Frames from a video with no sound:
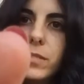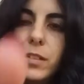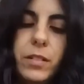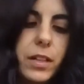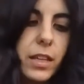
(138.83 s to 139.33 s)

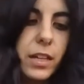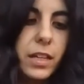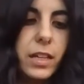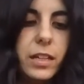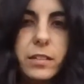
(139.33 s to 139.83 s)
De verdad
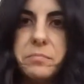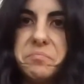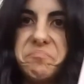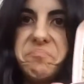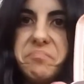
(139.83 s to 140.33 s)
que,
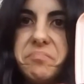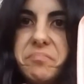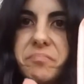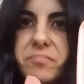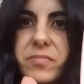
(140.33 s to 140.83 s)

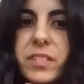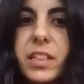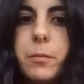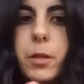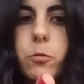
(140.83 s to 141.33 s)
que